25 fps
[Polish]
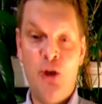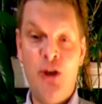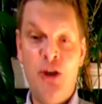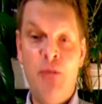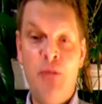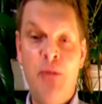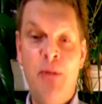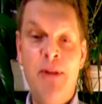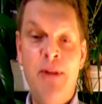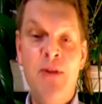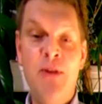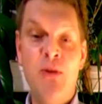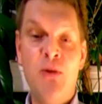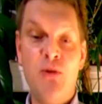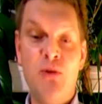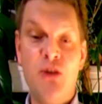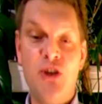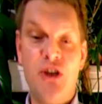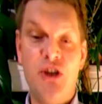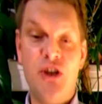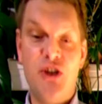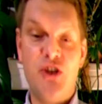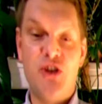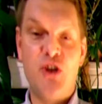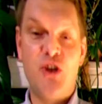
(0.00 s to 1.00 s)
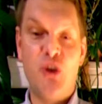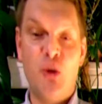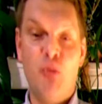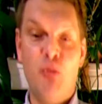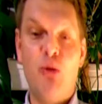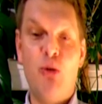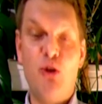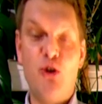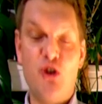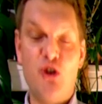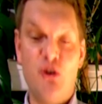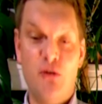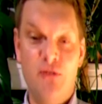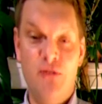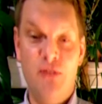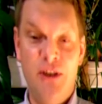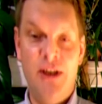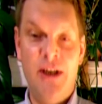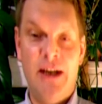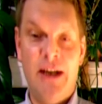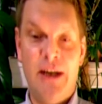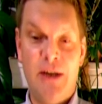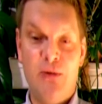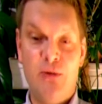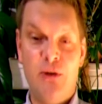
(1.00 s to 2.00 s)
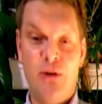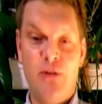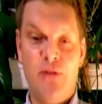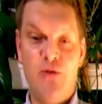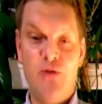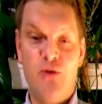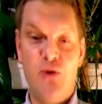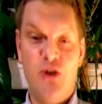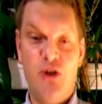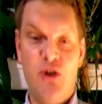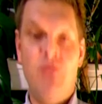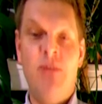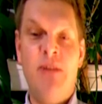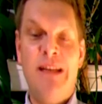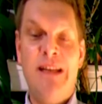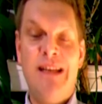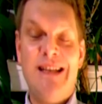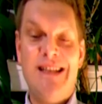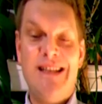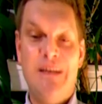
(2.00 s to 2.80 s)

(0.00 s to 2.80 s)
To nie będą rzeczy z kompostownika, które wrzucimy i